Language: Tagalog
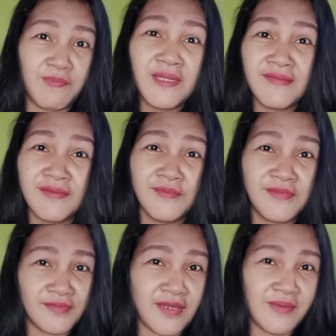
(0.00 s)
please
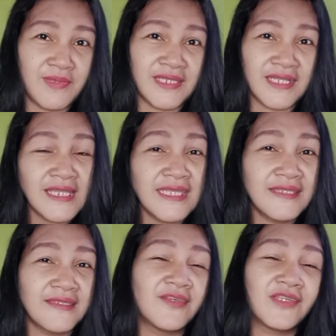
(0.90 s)
subscribe and click
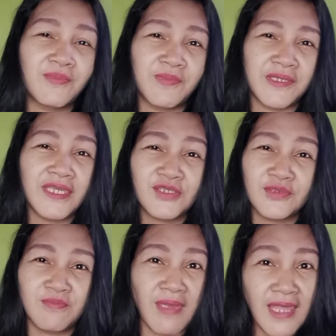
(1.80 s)
the notification
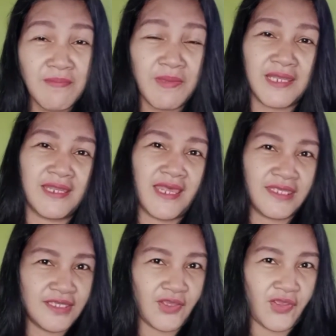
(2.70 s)
bell para
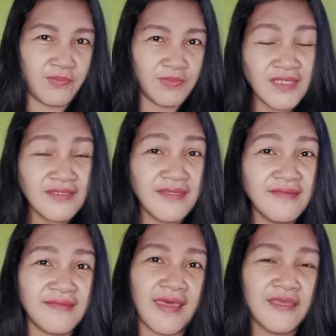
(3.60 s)
lagi kayo updated
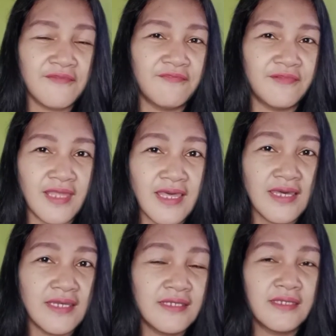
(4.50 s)
sa aking
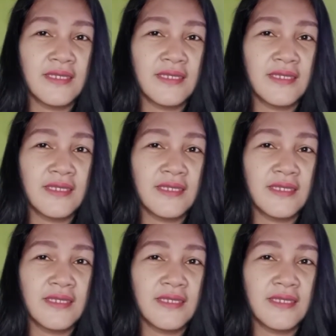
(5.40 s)
vlog.